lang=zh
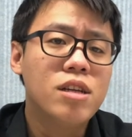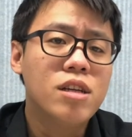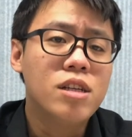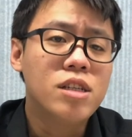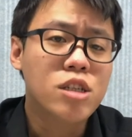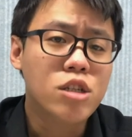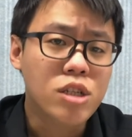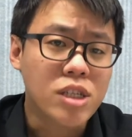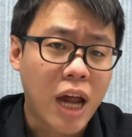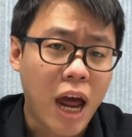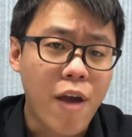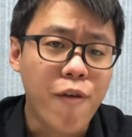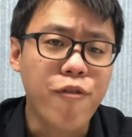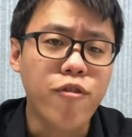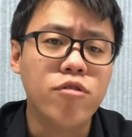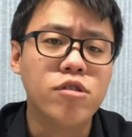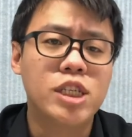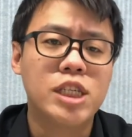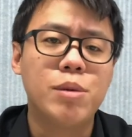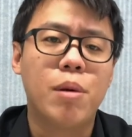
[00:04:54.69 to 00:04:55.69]
财
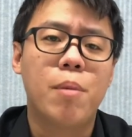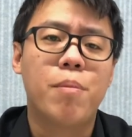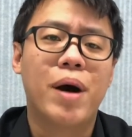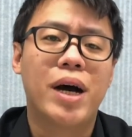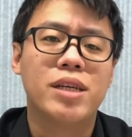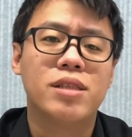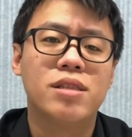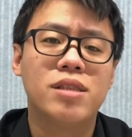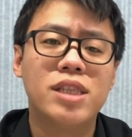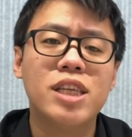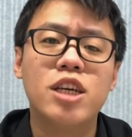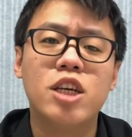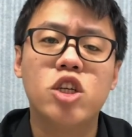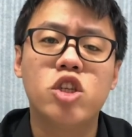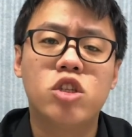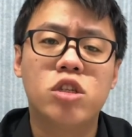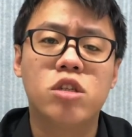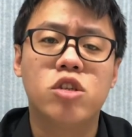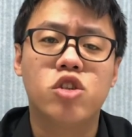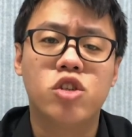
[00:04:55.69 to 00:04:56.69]
富基本盘第一
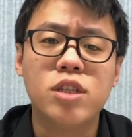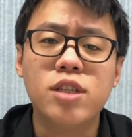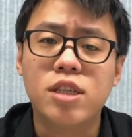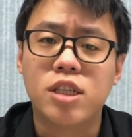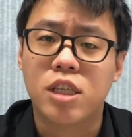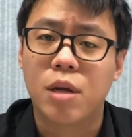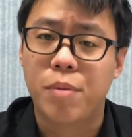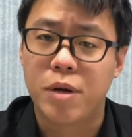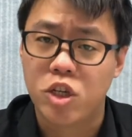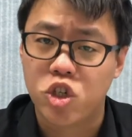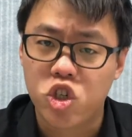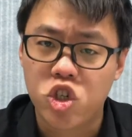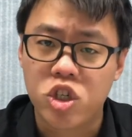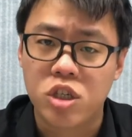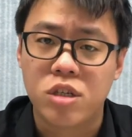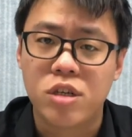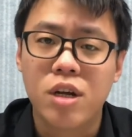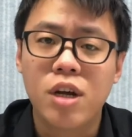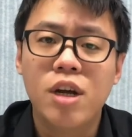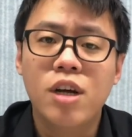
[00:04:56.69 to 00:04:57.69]
是自己的本
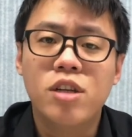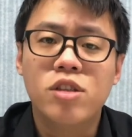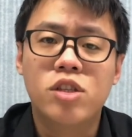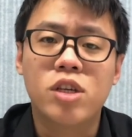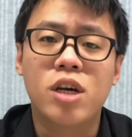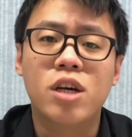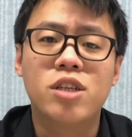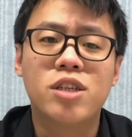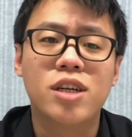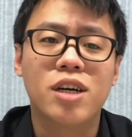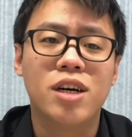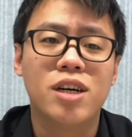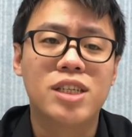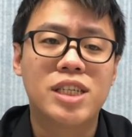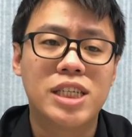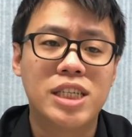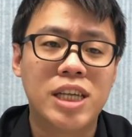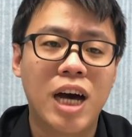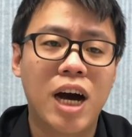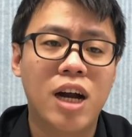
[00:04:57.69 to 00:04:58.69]
事，第二是和
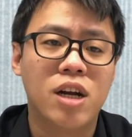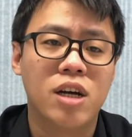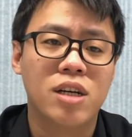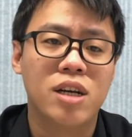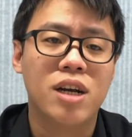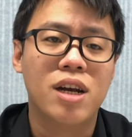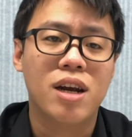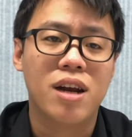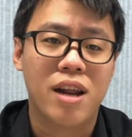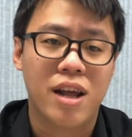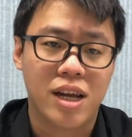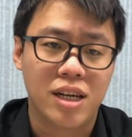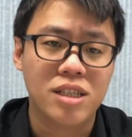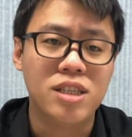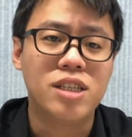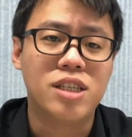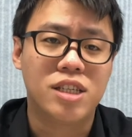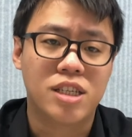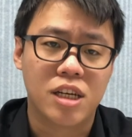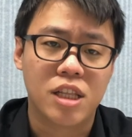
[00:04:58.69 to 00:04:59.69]
其他人联
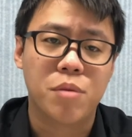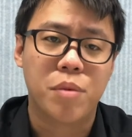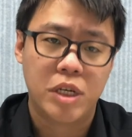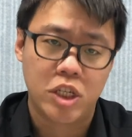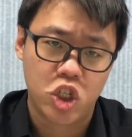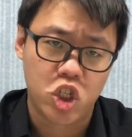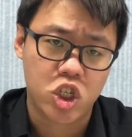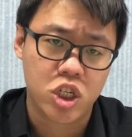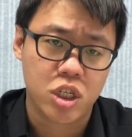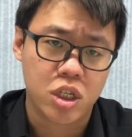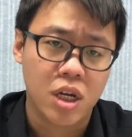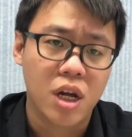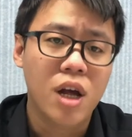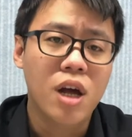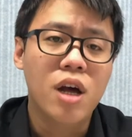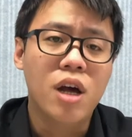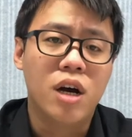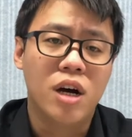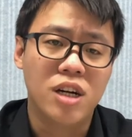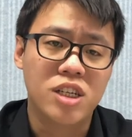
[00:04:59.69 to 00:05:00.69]
结的本事，
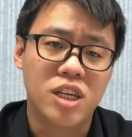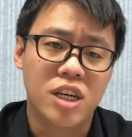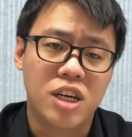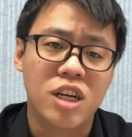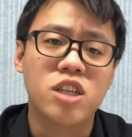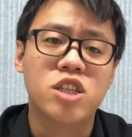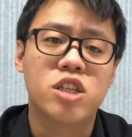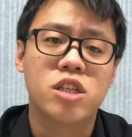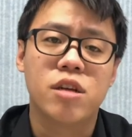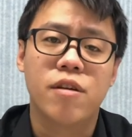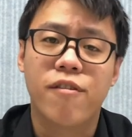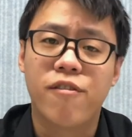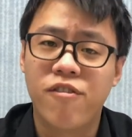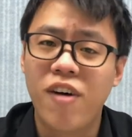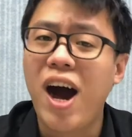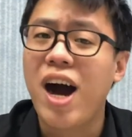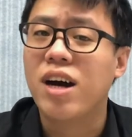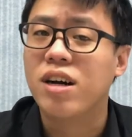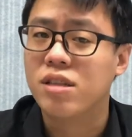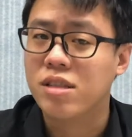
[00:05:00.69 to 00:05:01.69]
而且更是
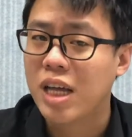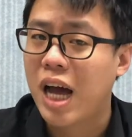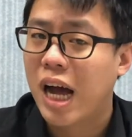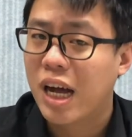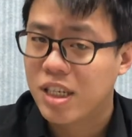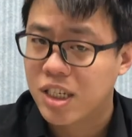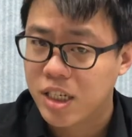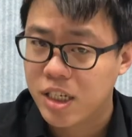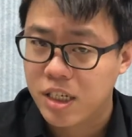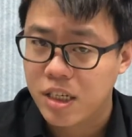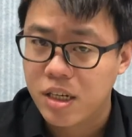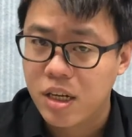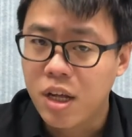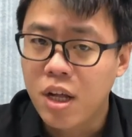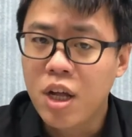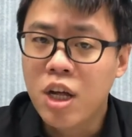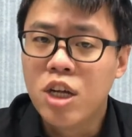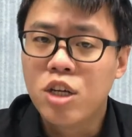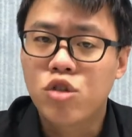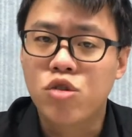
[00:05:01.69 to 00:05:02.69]
放大器。
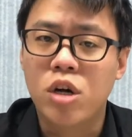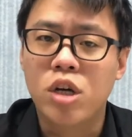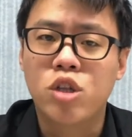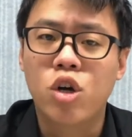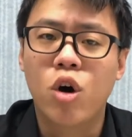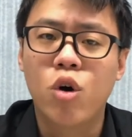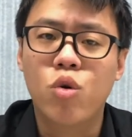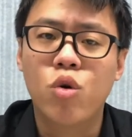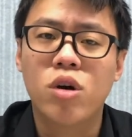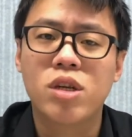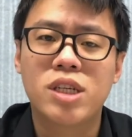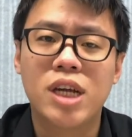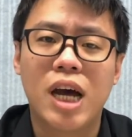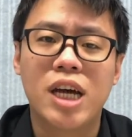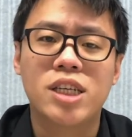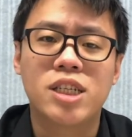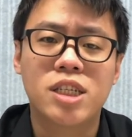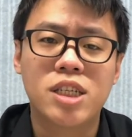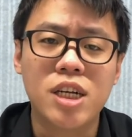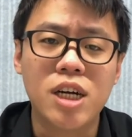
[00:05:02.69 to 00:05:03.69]
所以透过在
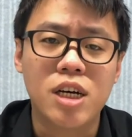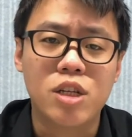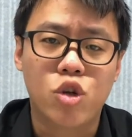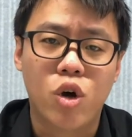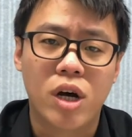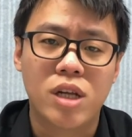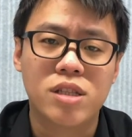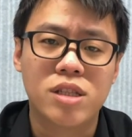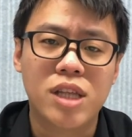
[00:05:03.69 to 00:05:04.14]
社团